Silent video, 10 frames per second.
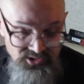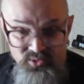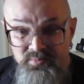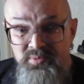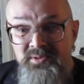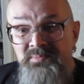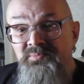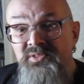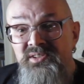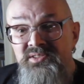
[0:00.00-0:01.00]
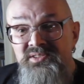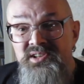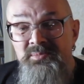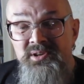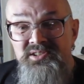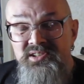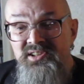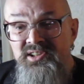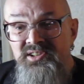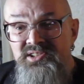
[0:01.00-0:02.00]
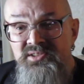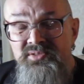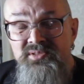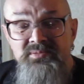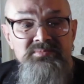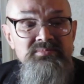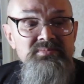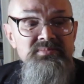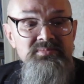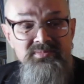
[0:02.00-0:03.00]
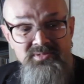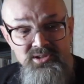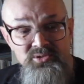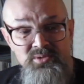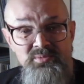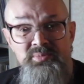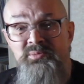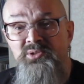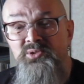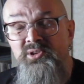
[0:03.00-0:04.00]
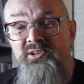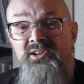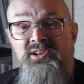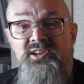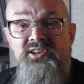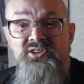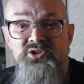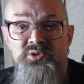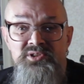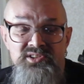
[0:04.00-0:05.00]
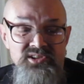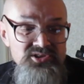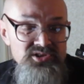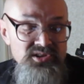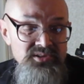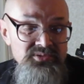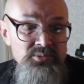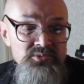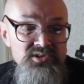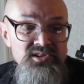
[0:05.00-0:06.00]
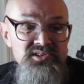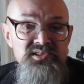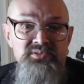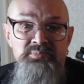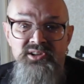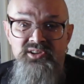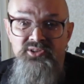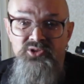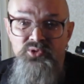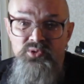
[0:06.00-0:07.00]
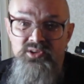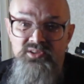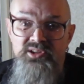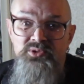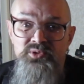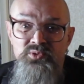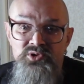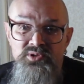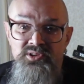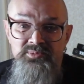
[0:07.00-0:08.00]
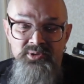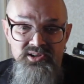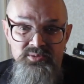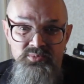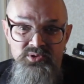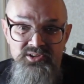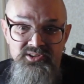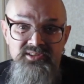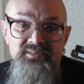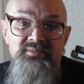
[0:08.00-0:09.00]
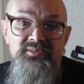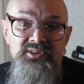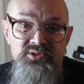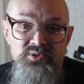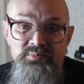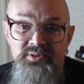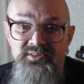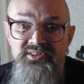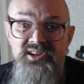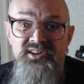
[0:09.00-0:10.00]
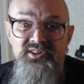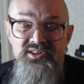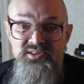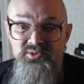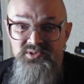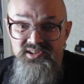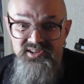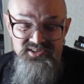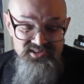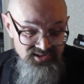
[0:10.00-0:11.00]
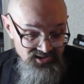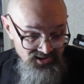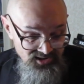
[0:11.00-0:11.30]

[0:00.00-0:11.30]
этой группы э, собрался коллектив – к которому примкнули еще несколько человек, в том числе Стив Перегринтук, который ушел от Марка Болана из группы Tyrannosaurus Рекс,